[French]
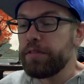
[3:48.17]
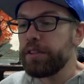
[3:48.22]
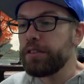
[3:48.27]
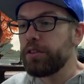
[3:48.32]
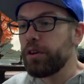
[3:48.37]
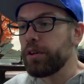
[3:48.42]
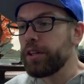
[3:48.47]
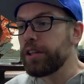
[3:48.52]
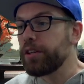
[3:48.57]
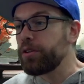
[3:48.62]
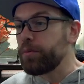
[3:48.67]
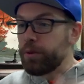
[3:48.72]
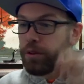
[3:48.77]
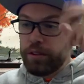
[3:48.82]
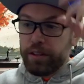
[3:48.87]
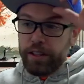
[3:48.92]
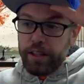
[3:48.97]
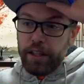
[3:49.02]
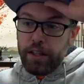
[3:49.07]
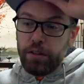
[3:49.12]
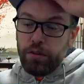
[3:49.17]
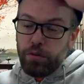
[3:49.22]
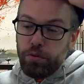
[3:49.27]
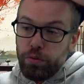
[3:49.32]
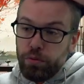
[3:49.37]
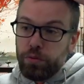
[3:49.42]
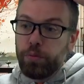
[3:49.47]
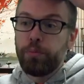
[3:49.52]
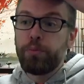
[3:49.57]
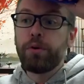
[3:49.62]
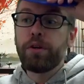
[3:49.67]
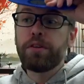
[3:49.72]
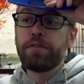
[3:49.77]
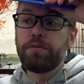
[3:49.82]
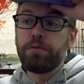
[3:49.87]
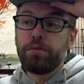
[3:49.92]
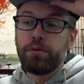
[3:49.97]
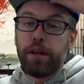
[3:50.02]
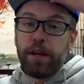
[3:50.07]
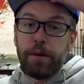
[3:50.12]
dans les commentaires. Tout point de
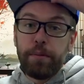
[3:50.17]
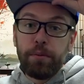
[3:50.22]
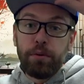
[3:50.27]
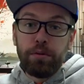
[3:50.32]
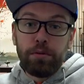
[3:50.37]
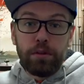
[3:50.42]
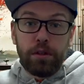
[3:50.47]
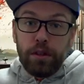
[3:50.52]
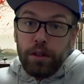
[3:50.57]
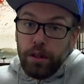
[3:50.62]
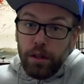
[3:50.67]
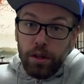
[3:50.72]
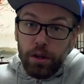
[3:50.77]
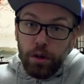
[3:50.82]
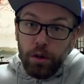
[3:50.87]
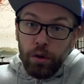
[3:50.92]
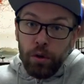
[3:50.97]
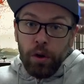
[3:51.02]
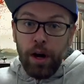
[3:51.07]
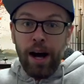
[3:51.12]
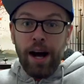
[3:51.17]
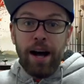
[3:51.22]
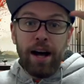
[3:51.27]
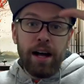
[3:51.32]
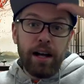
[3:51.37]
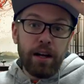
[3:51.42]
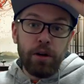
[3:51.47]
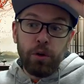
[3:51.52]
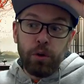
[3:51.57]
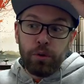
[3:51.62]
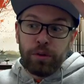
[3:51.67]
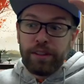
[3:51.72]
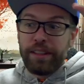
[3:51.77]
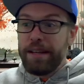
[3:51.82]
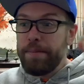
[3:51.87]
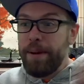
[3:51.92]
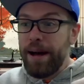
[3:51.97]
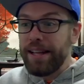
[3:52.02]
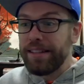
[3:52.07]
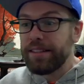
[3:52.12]
vue est bon. Euh, à euh,
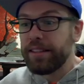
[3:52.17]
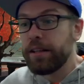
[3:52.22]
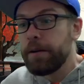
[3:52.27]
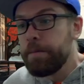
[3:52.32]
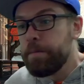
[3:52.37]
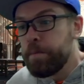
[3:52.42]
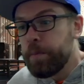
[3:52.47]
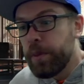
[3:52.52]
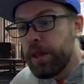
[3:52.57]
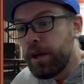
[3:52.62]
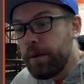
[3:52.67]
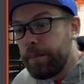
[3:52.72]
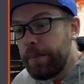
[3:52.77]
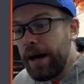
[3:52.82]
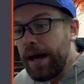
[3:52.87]
débattre. Par